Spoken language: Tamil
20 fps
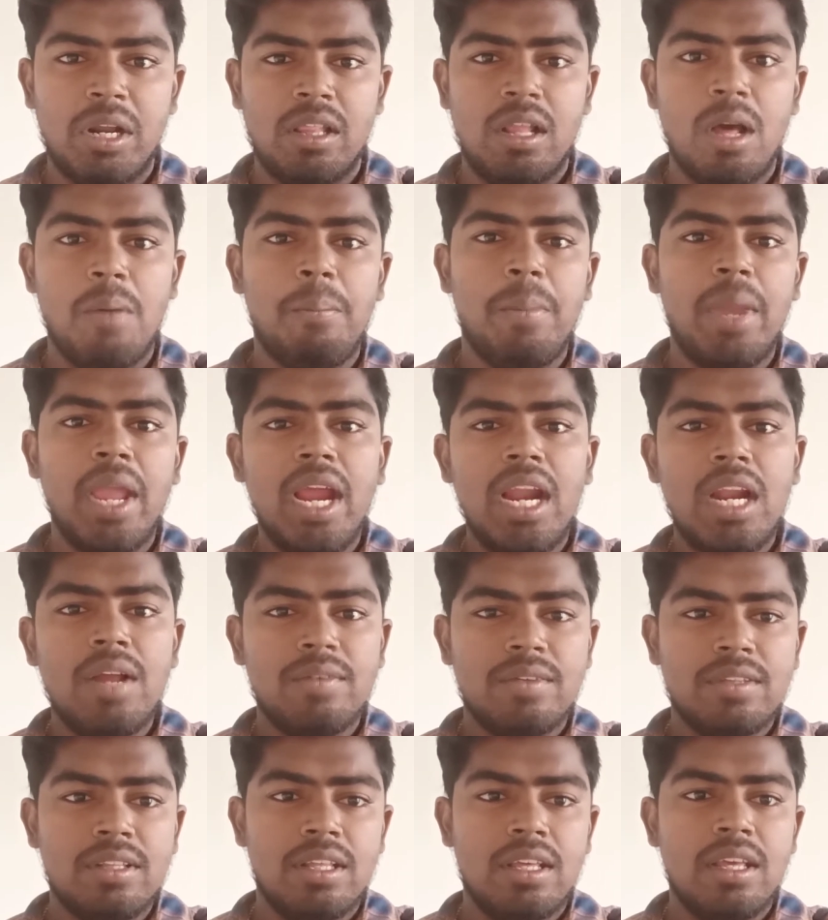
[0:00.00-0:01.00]
பண்ணுதுன்னா மேலே
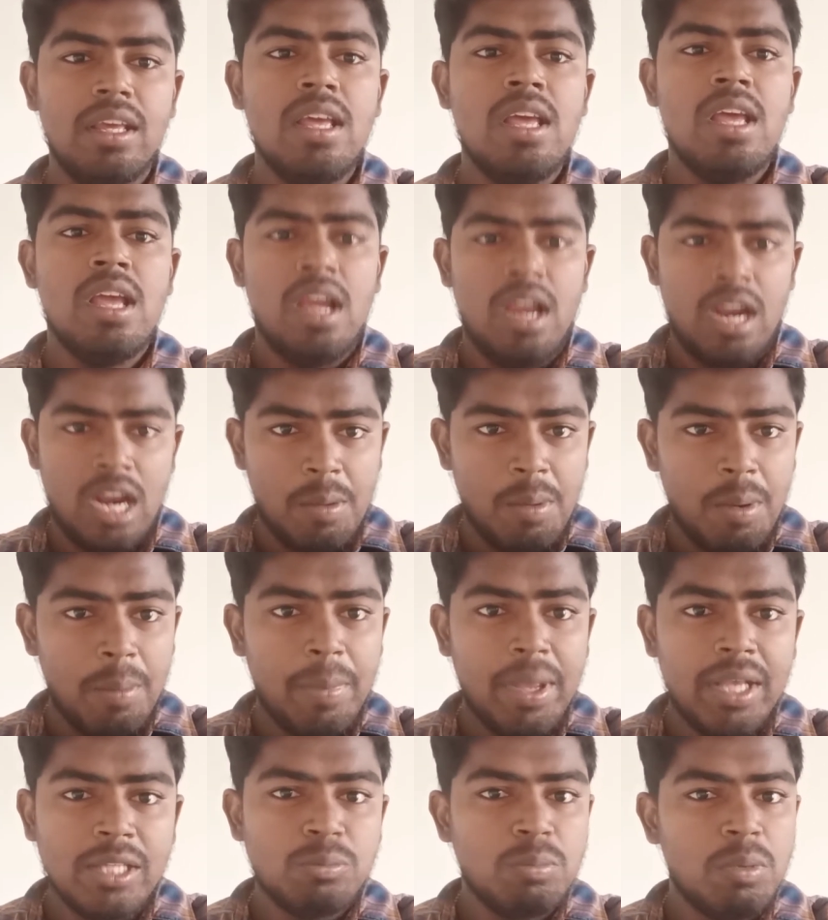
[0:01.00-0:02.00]
வந்து நம்ம
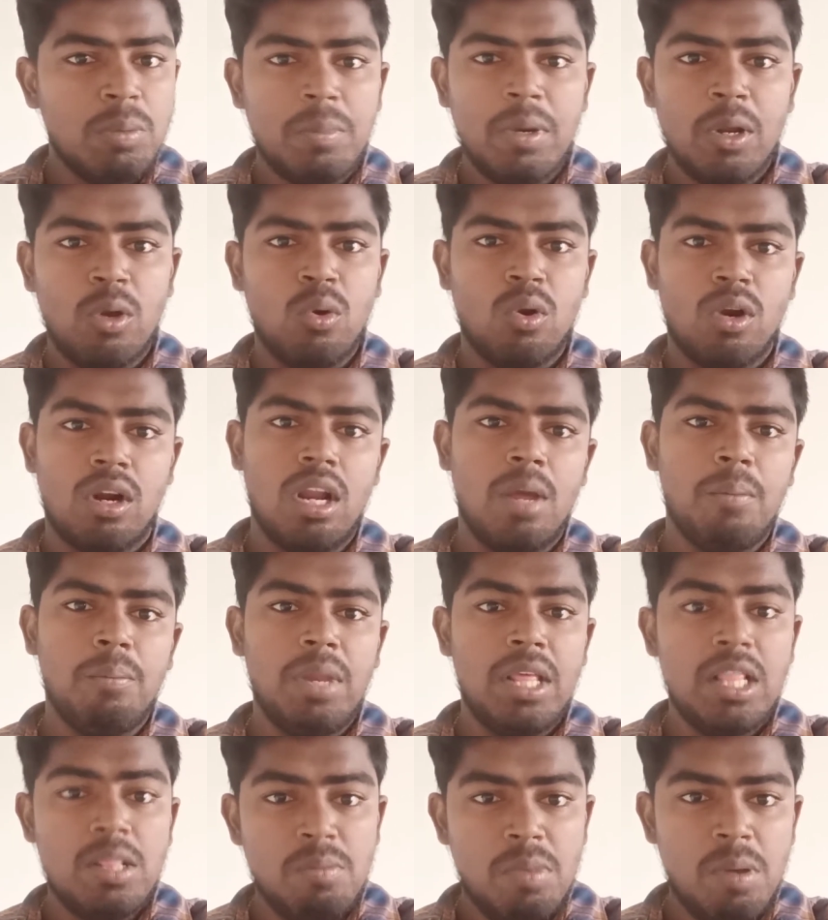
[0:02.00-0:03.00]
பேஸ்மெண்ட் ப்ரிக் ஒர்க்லாம்
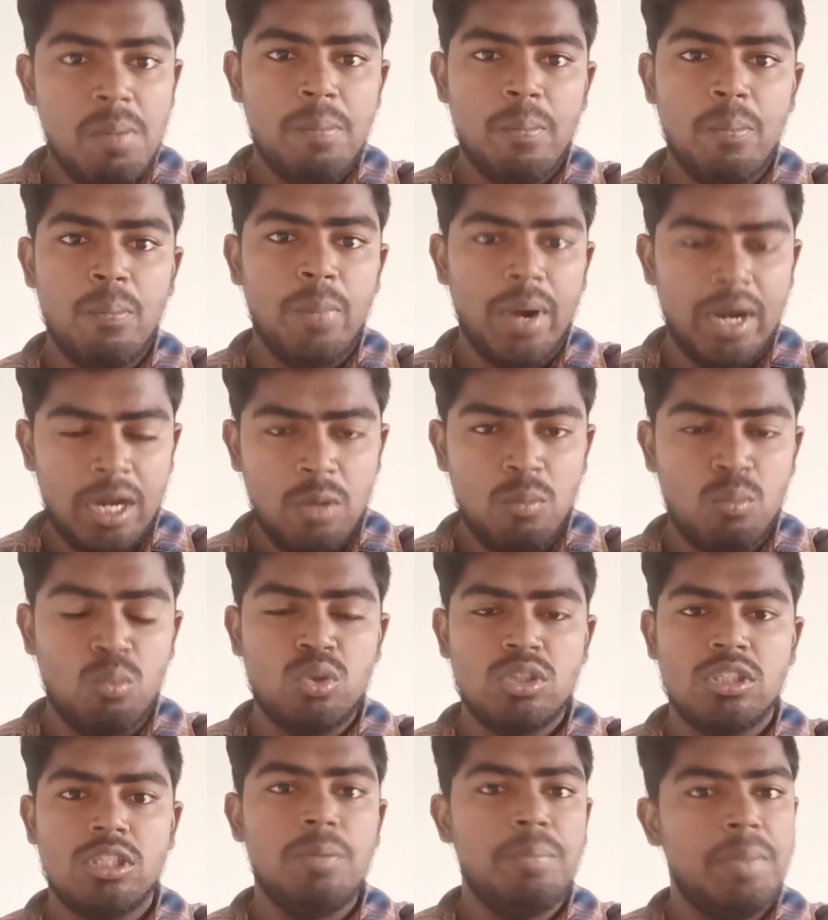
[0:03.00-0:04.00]
பிளிம்பிங் பண்ணி
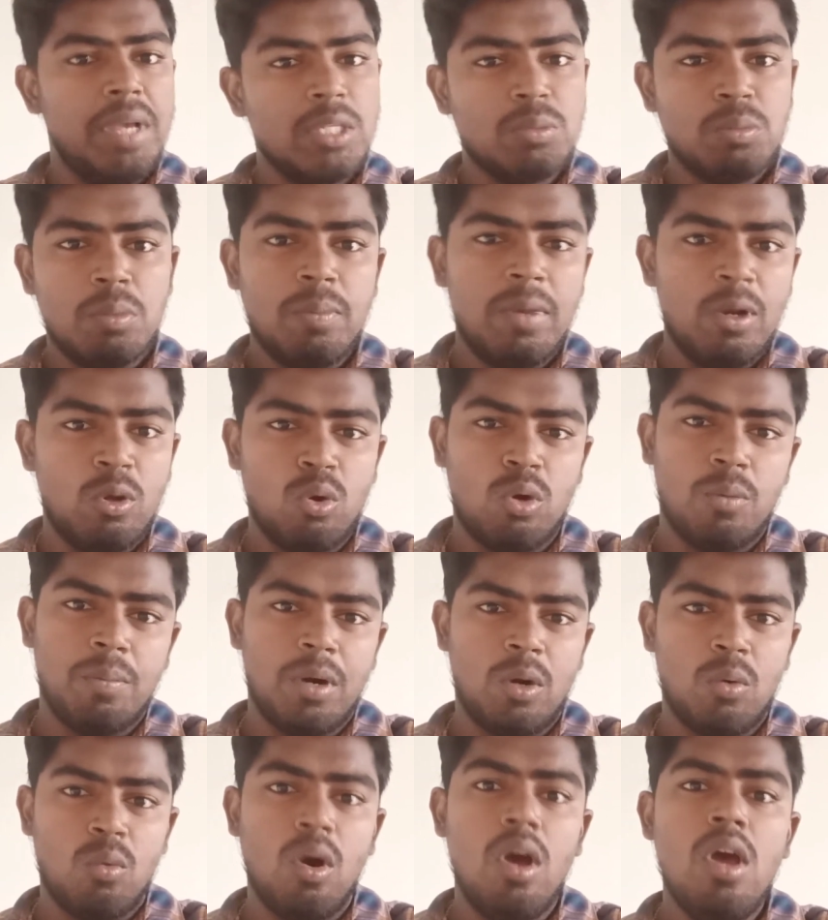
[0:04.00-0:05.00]
முடிச்சுட்டு பேஸ்மெண்ட் ப்ரிக் ஒர்க்
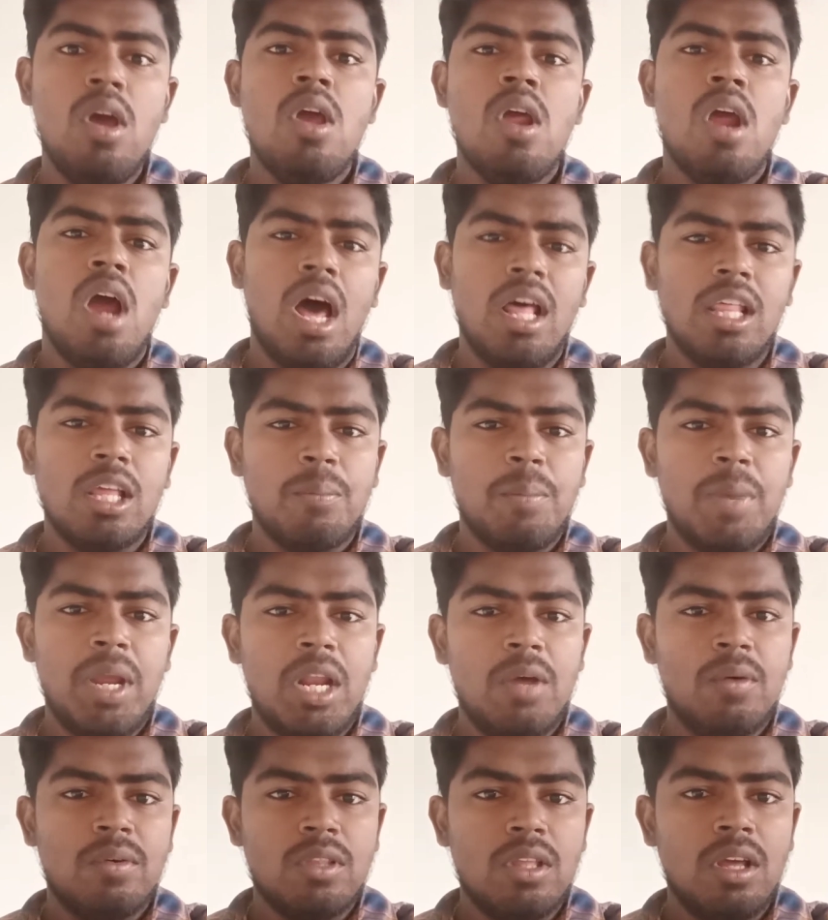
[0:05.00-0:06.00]
பண்ணுவோம் அதுக்கு
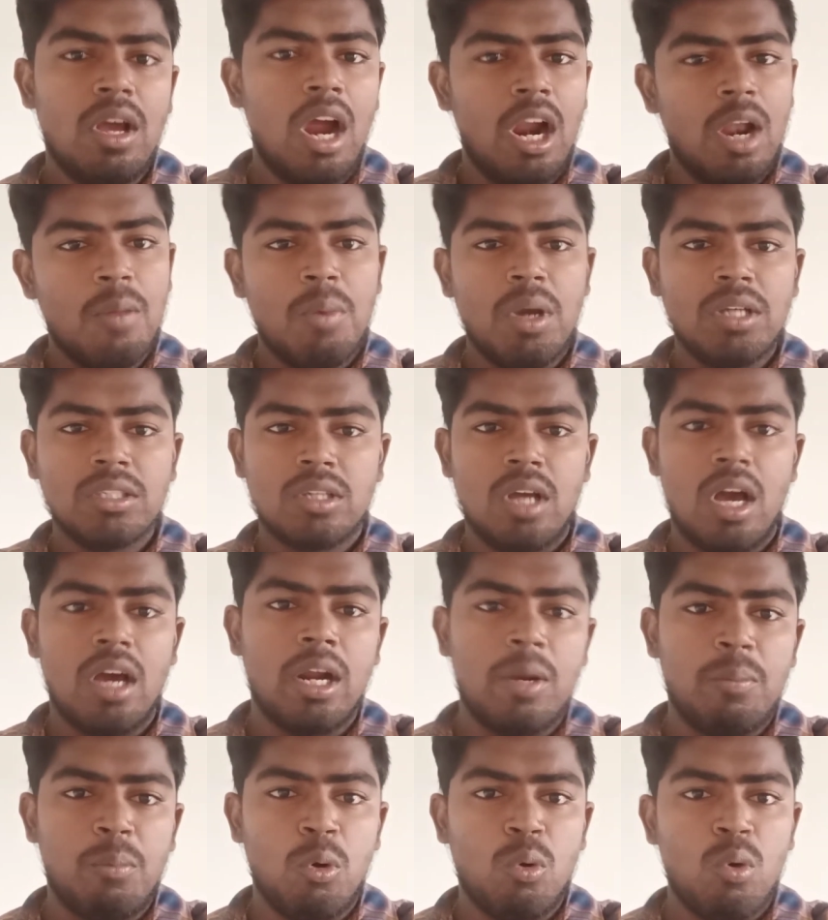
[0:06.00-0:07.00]
மேலே வந்து காலம் பாக்ஸ்
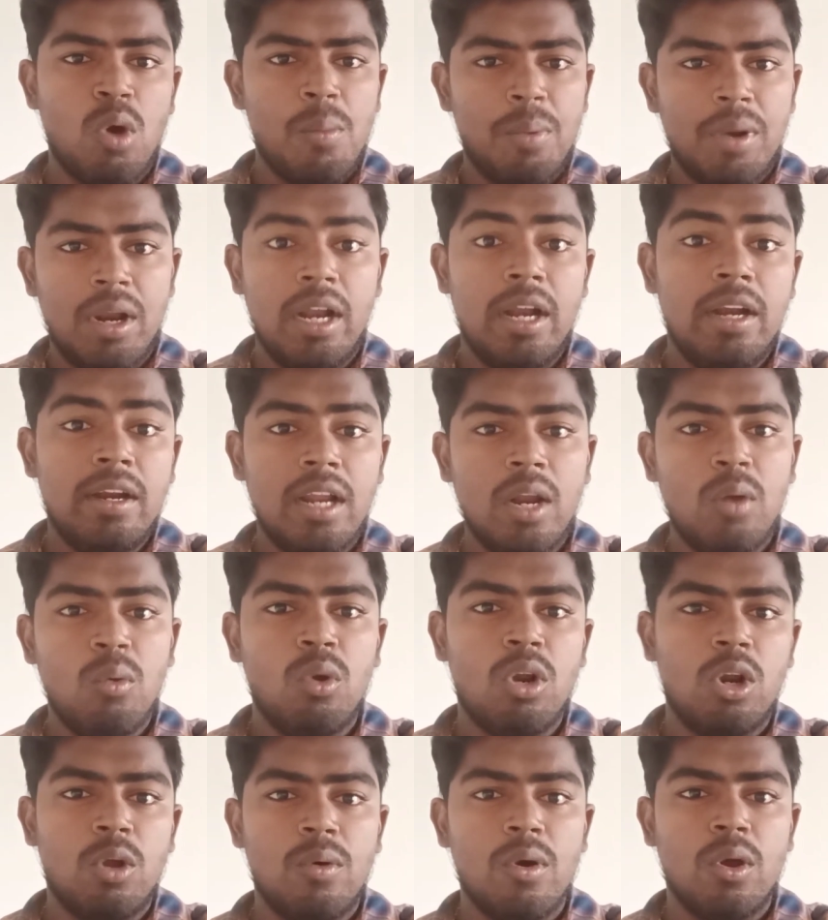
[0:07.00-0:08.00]
காங்கிரீட் போடுவோம் அப்புறம் லிண்டல்
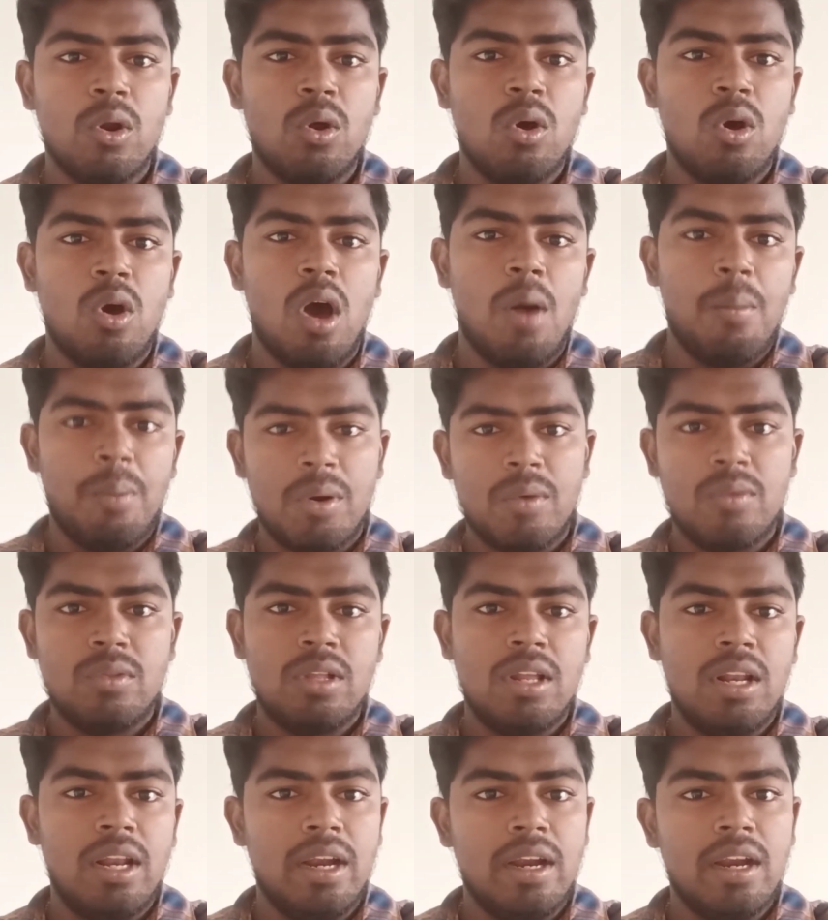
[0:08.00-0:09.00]
ஒர்க் வரும் அப்புறம்
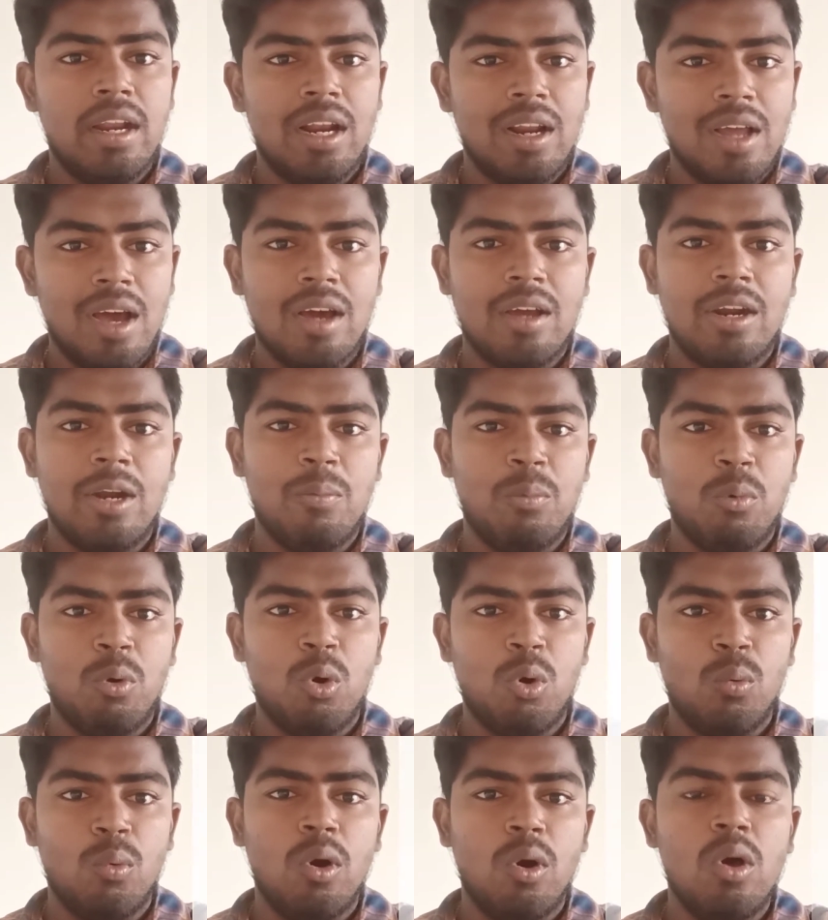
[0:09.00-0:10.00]
வந்து லிண்டல் காங்கிரீட்
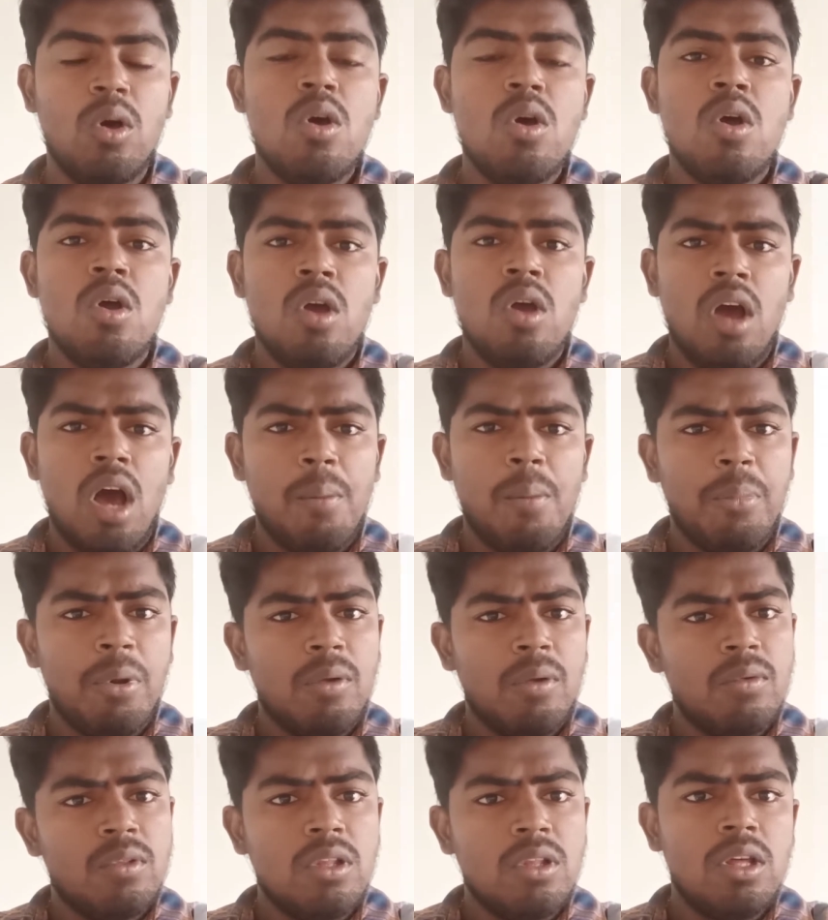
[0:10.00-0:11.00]
போடுவோம்
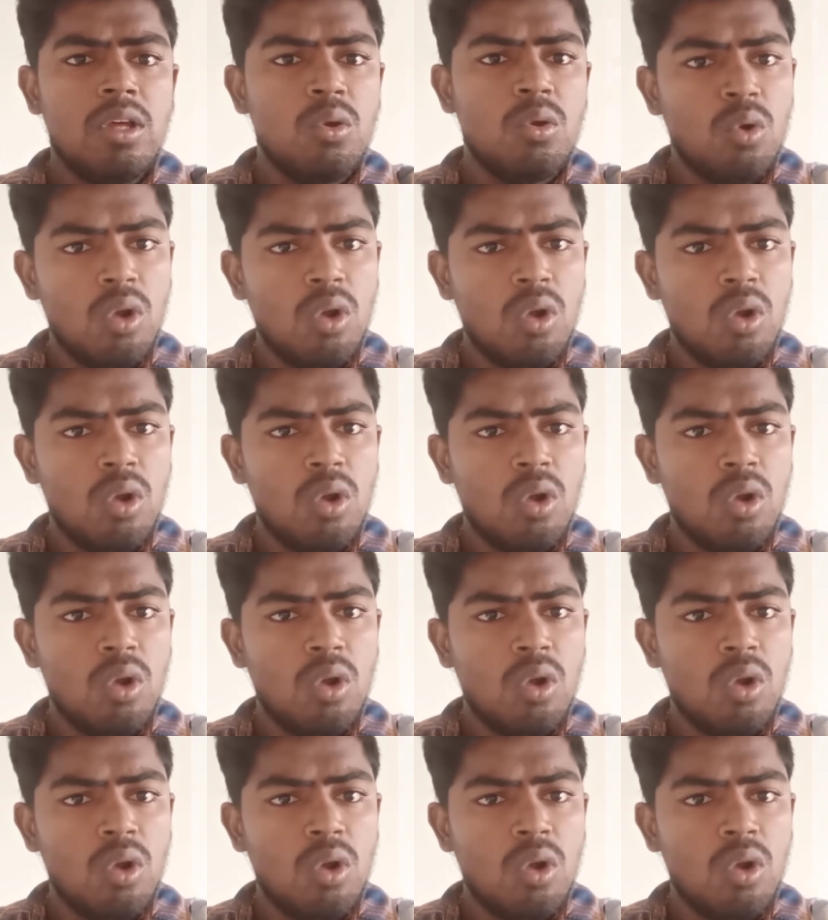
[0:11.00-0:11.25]
அப்புறம் வந்து